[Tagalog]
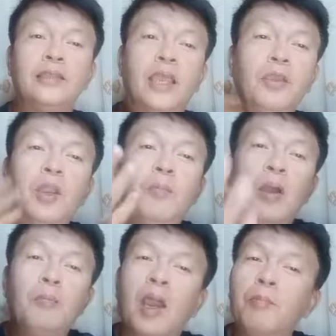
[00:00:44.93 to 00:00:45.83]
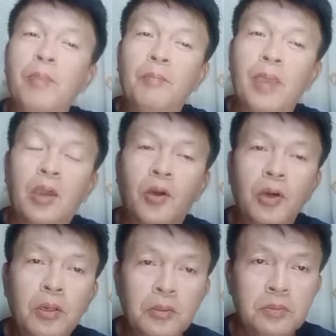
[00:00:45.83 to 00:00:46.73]
At kayo namang mga bebe
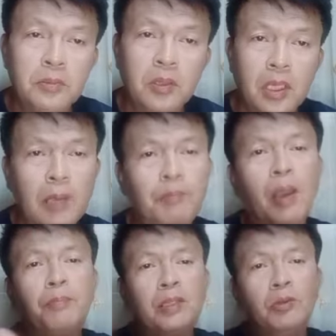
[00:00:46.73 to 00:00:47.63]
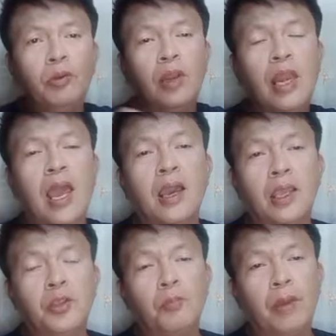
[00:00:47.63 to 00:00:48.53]
ko, ipagpatuloy
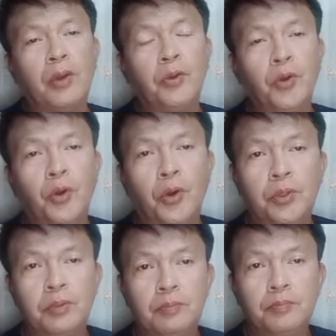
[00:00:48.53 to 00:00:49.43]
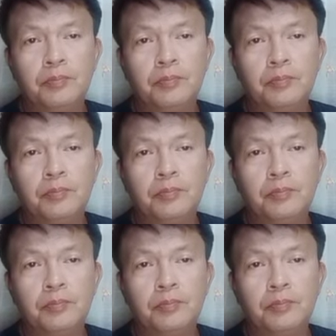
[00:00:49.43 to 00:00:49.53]
la ang inyong panunood.